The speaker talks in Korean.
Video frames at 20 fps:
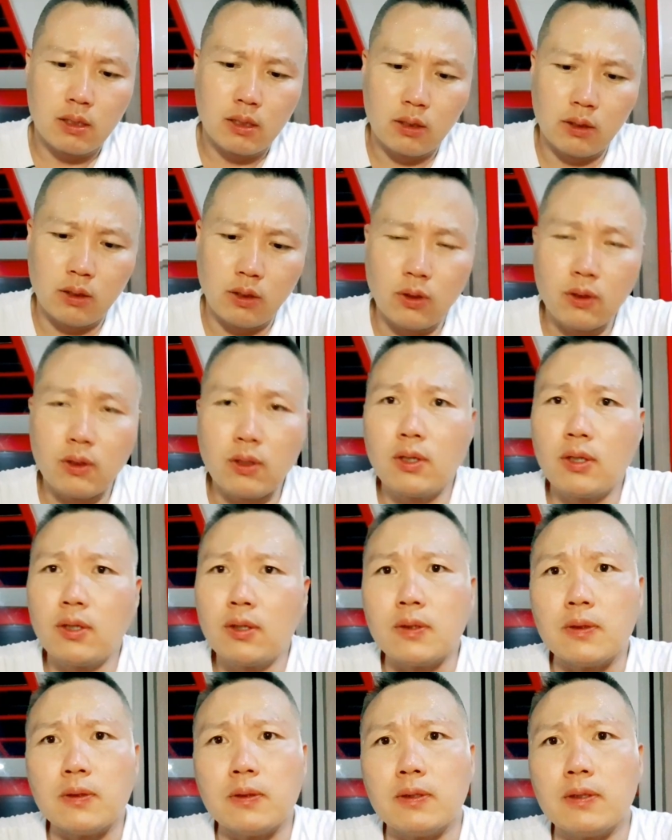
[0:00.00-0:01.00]
근데
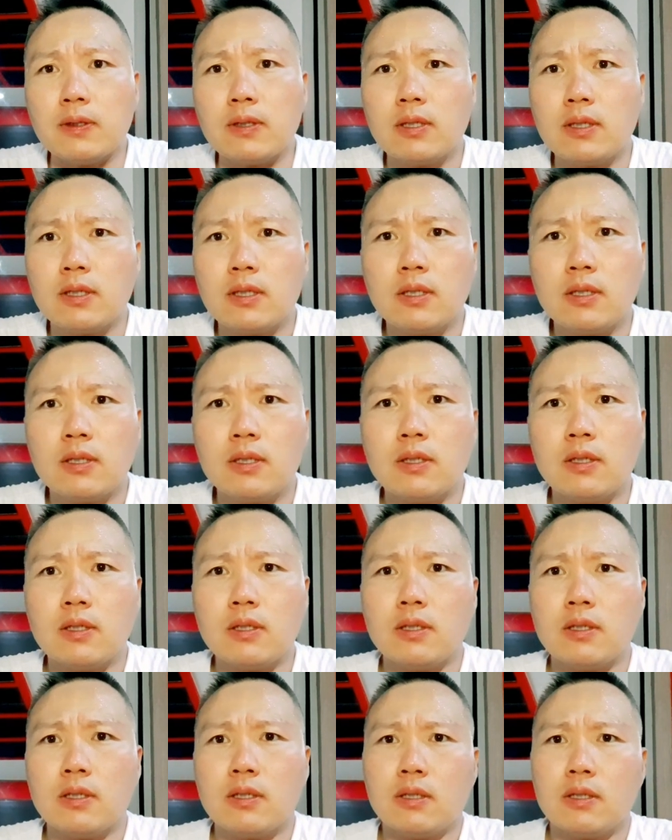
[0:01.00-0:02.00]
이건
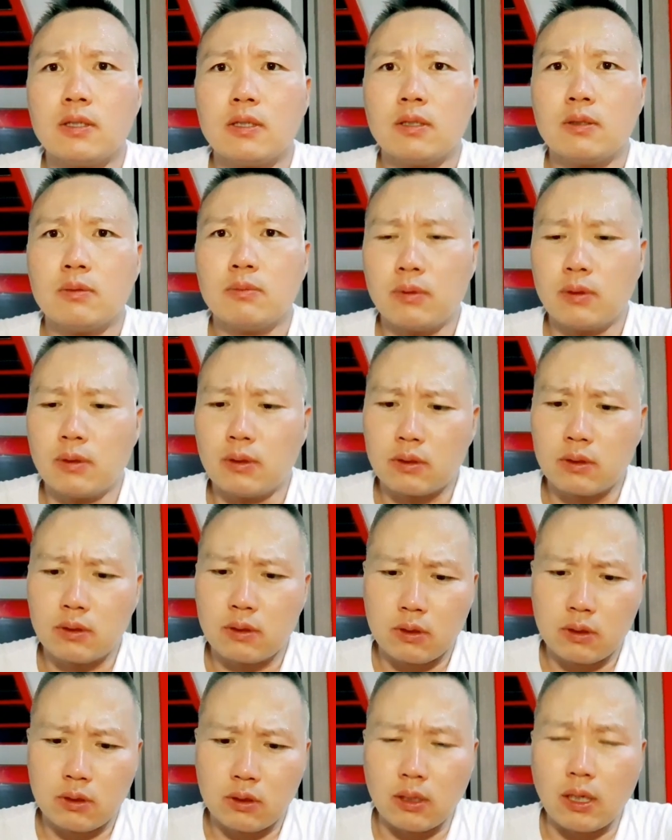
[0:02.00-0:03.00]
뭐
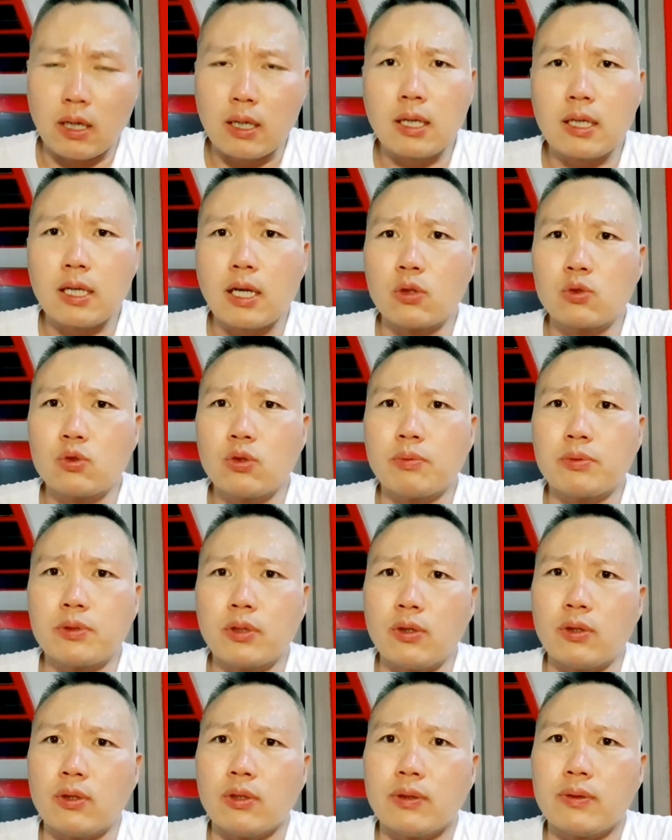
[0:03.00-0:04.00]
정확하게 알 수
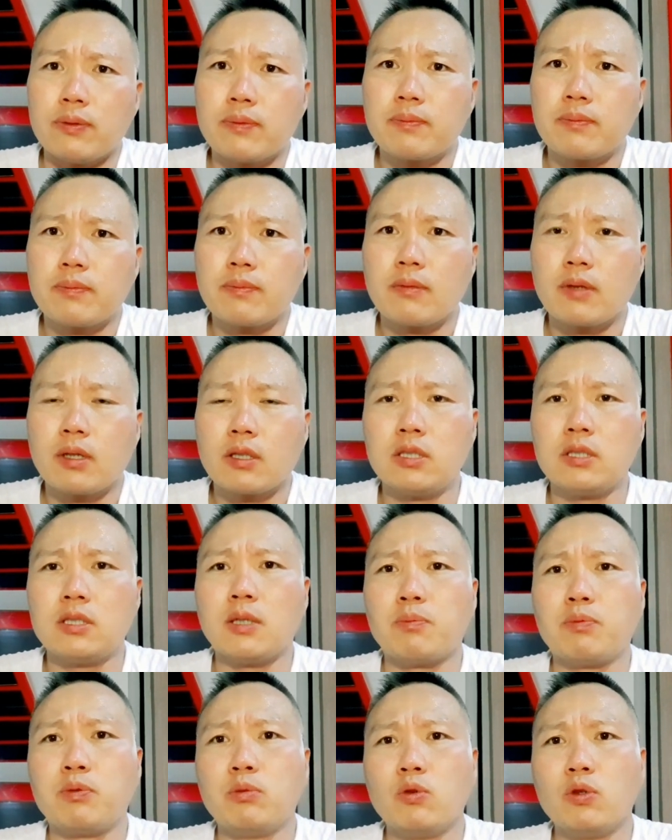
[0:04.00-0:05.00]
없어요.
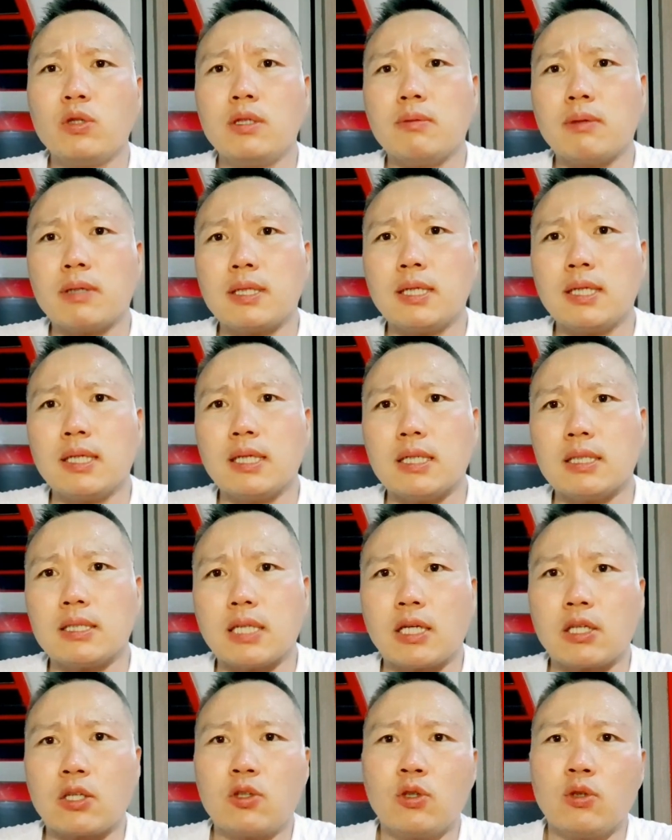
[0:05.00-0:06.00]
진짜 부모님한테
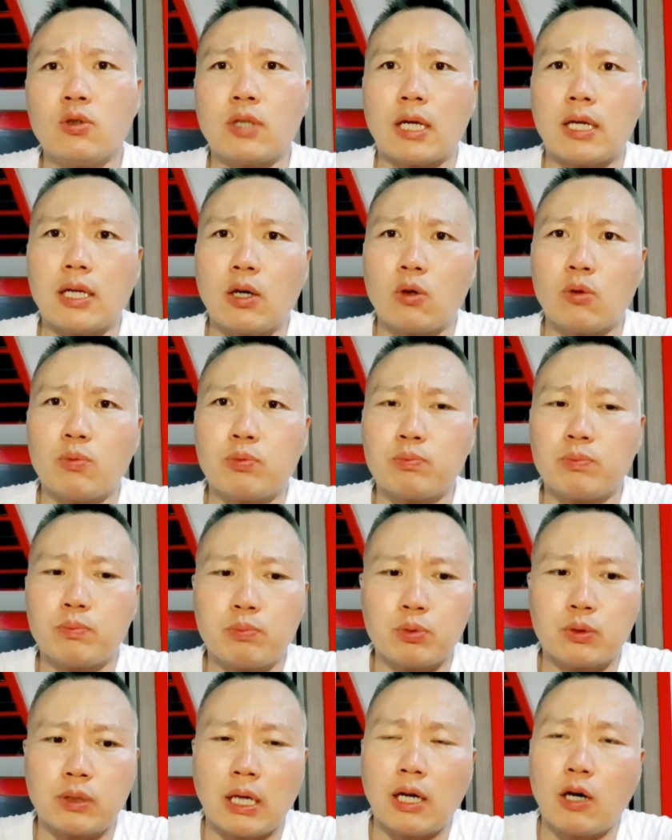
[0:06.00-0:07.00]
잘 키워달라고
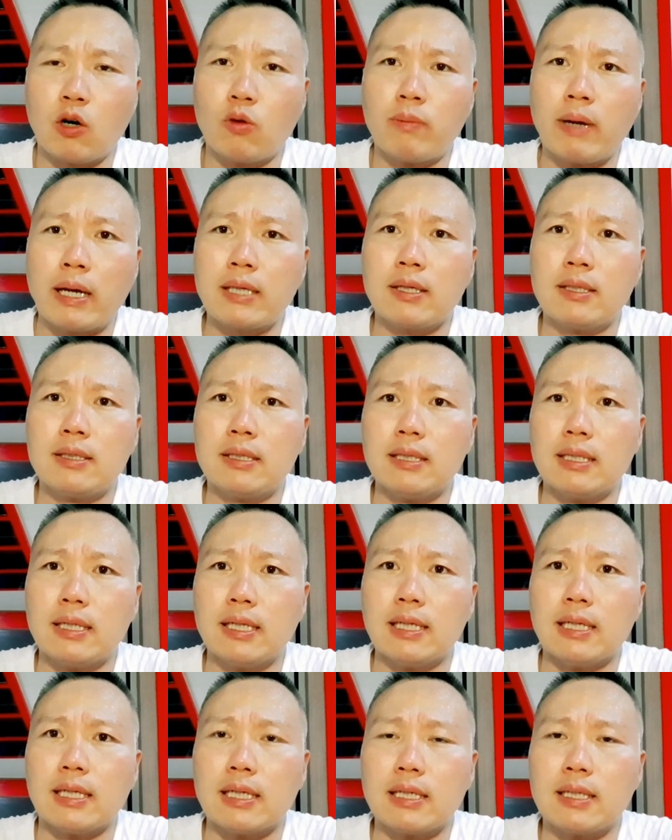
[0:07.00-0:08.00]
부탁하고
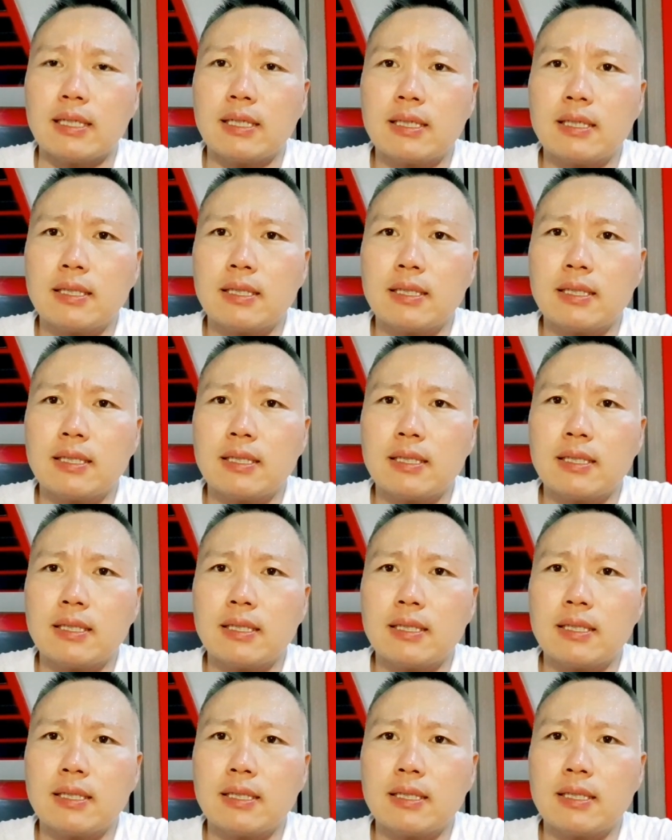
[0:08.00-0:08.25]
맡겼는데